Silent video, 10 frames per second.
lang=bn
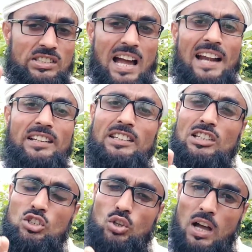
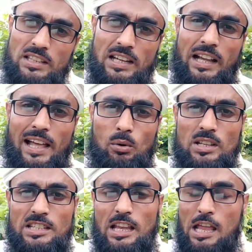চারটি সদ লেখা
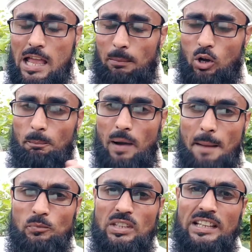রয়েছে এবং
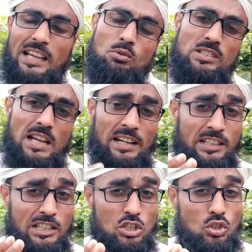বাম দিকেও
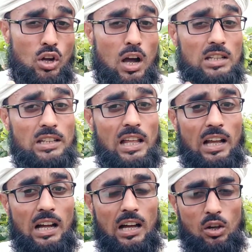চারটি সদ
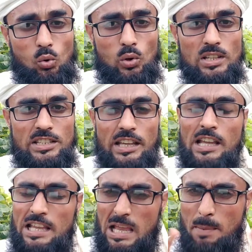লেখা রয়েছে
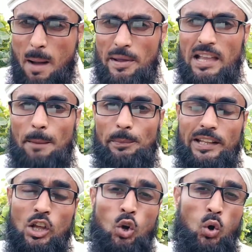এভাবে
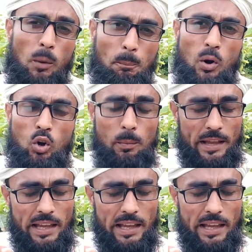আপনি হুবহুব